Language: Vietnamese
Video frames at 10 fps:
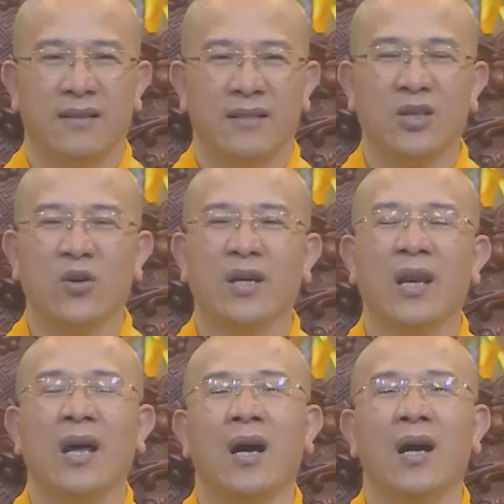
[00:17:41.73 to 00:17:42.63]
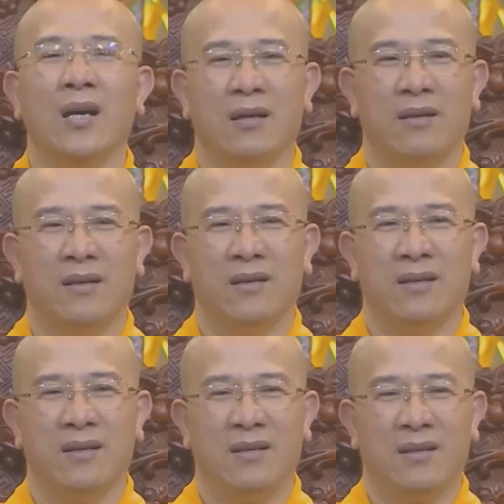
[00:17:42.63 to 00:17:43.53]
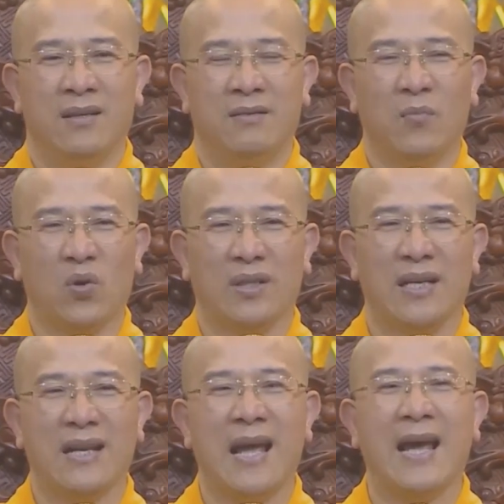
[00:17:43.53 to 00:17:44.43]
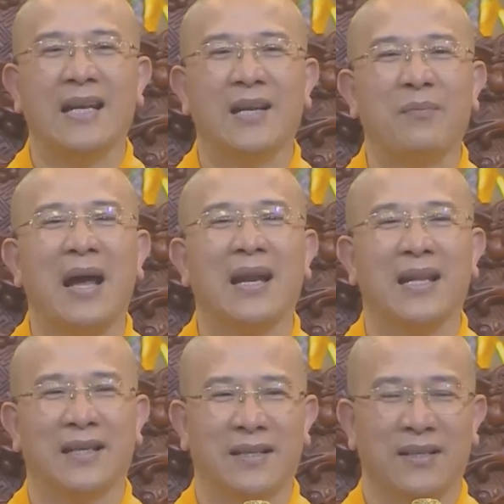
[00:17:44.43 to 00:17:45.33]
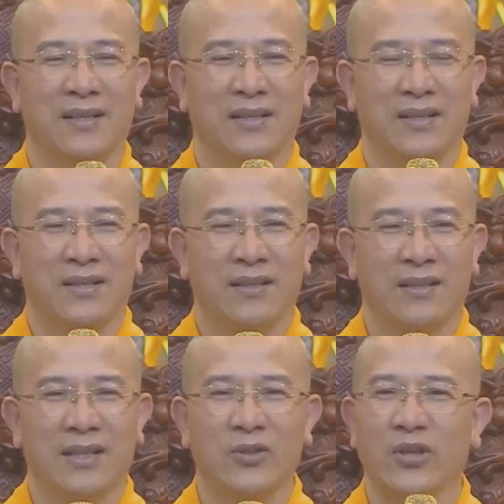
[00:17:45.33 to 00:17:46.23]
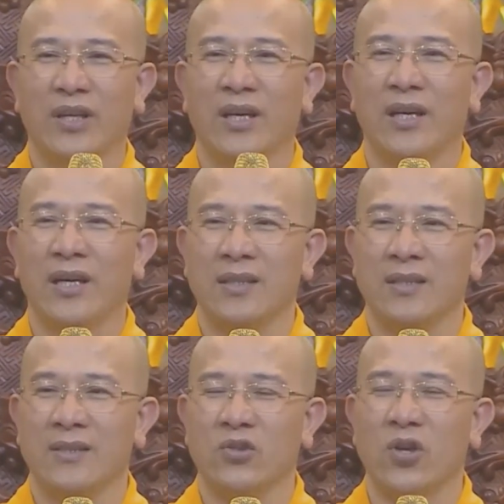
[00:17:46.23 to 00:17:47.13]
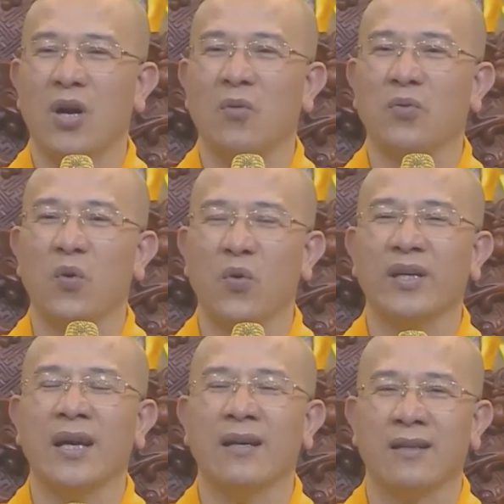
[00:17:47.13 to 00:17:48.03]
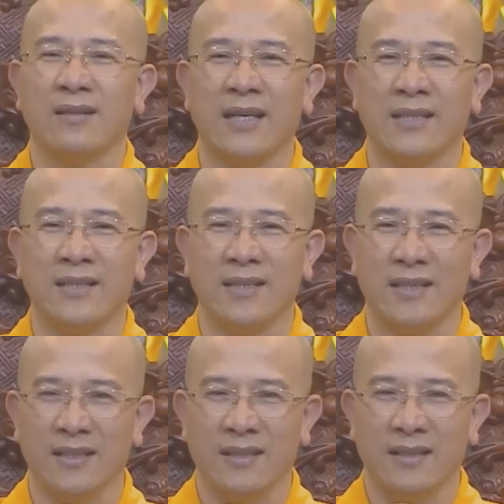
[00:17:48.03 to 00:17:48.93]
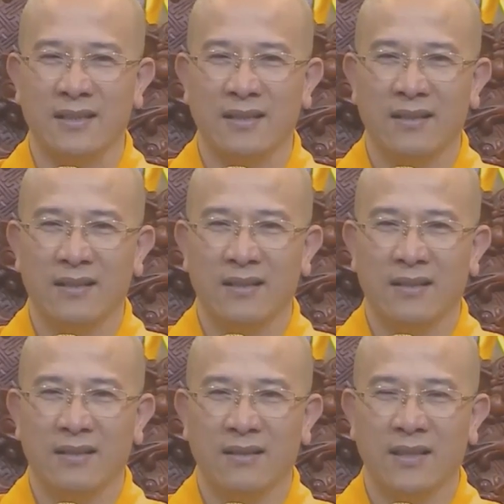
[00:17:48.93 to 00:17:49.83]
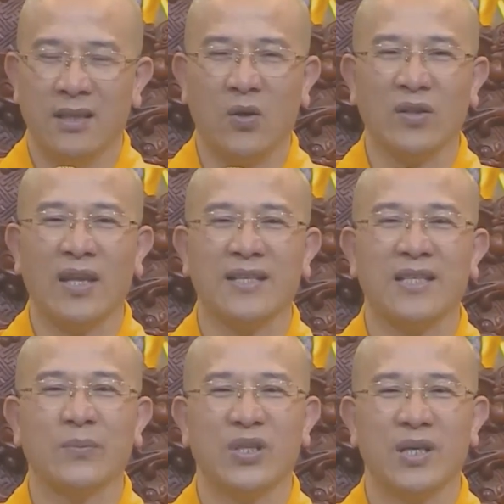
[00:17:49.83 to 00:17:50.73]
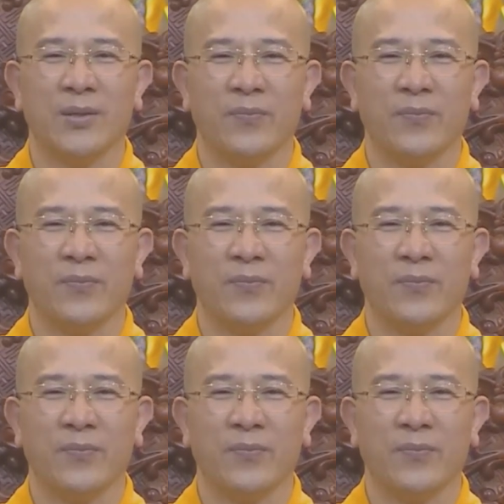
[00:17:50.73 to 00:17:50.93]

Chứ còn lỡ 1 lần, 2 lần, 3 lần, cái chuyện lỡ do không đủ cái năng lực để giữ giới thì có thể châm trước.